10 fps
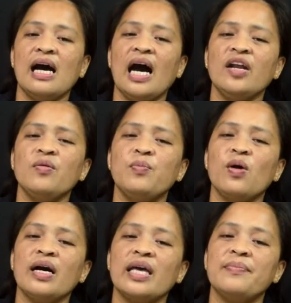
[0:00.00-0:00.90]
Ano po
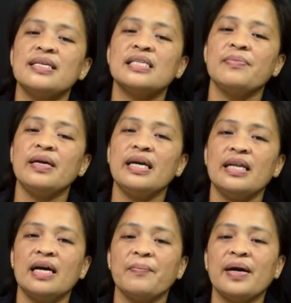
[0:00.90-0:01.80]
ang ibig
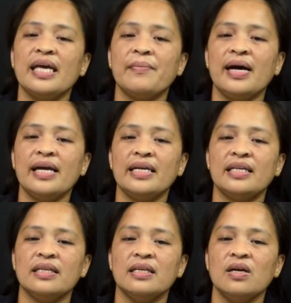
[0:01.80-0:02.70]
sabihin ng
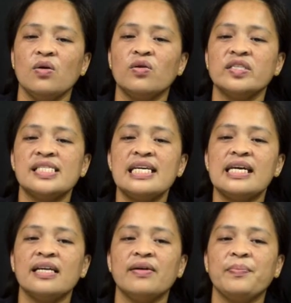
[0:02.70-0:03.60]
pagyamanin or
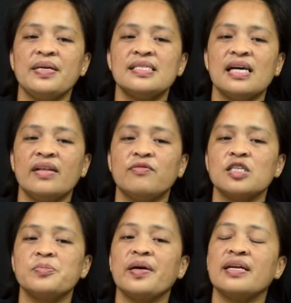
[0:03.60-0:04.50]
seeking the peace and
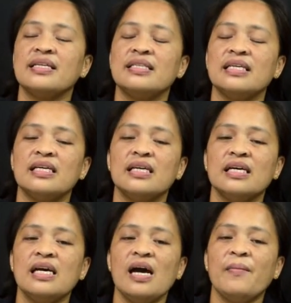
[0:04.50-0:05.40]
prosperity?
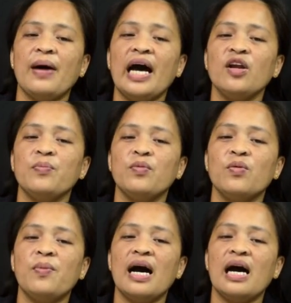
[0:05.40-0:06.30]
Paano po
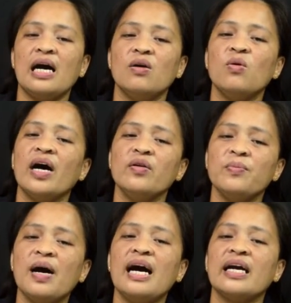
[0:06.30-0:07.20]
ba o ano
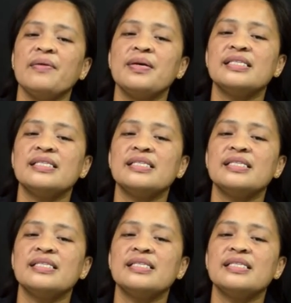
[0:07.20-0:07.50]
ba ang ibig